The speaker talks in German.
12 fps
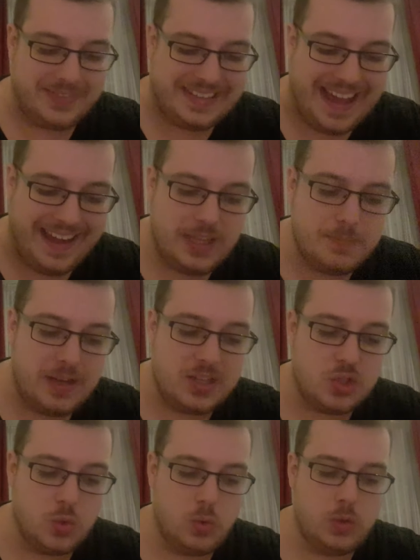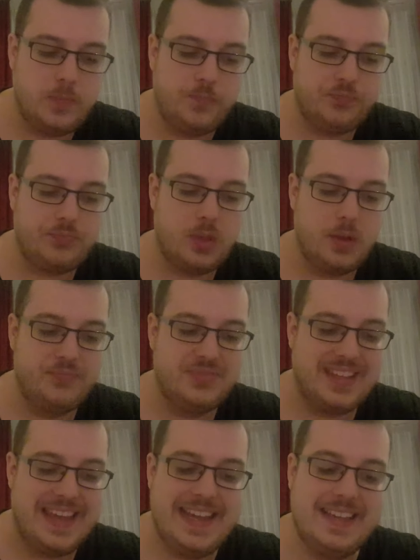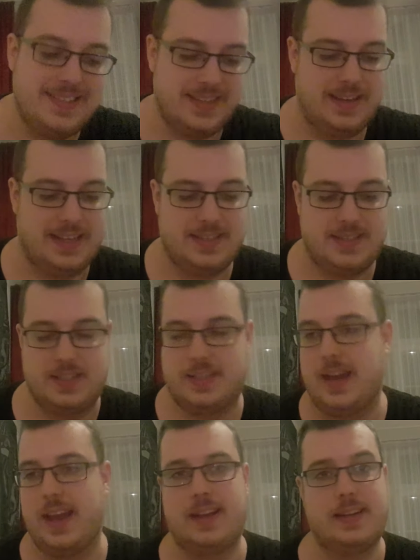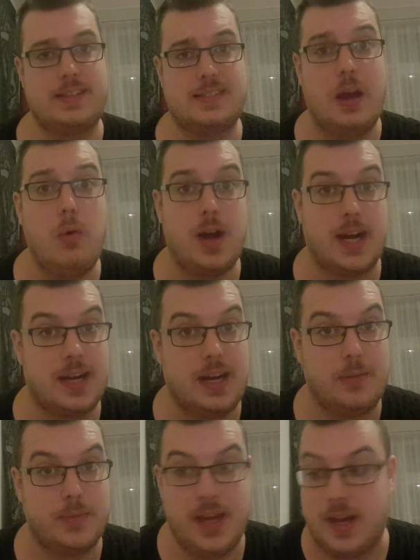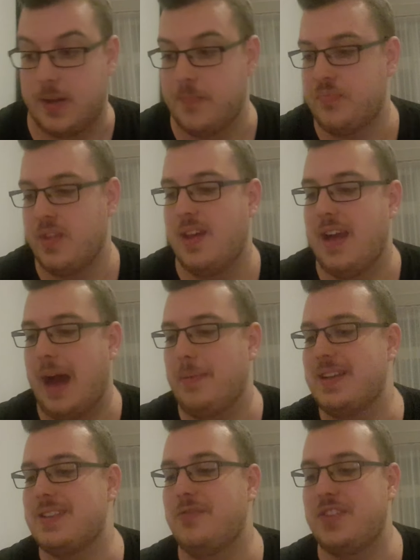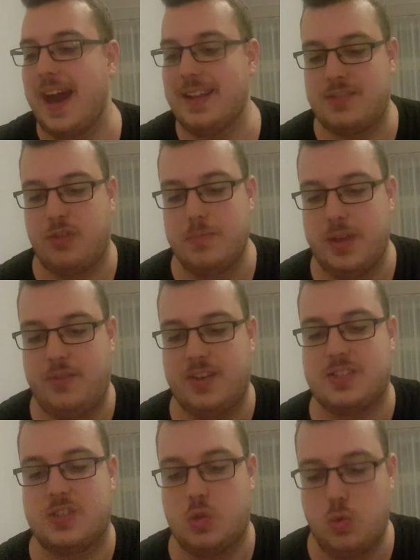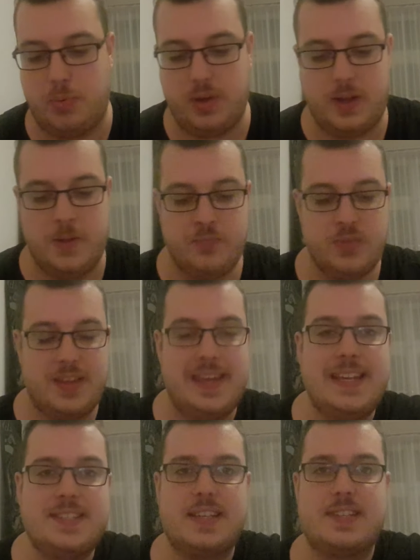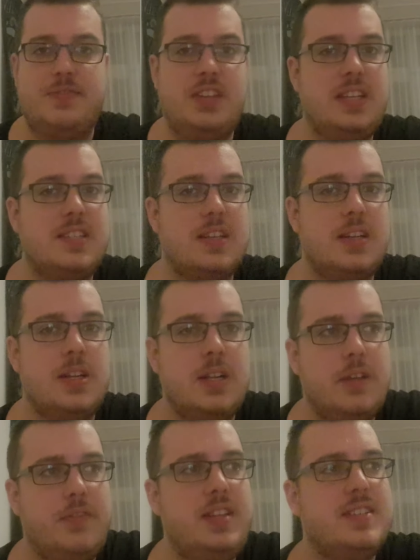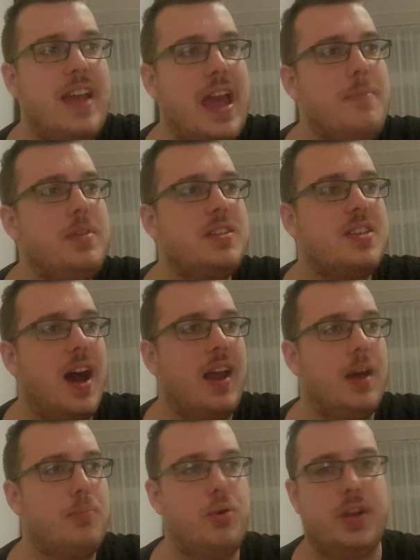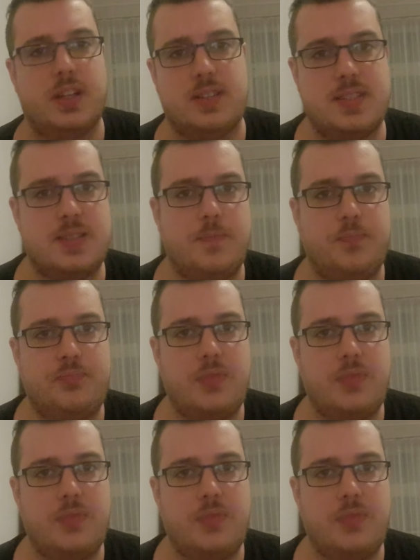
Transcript: gar nicht mal so käselastig eigentlich. Sauerrahm, ja. Aber irgendwie hat es für mich was super Käsiges, wie diese, wie diese Emmentaler Pringles.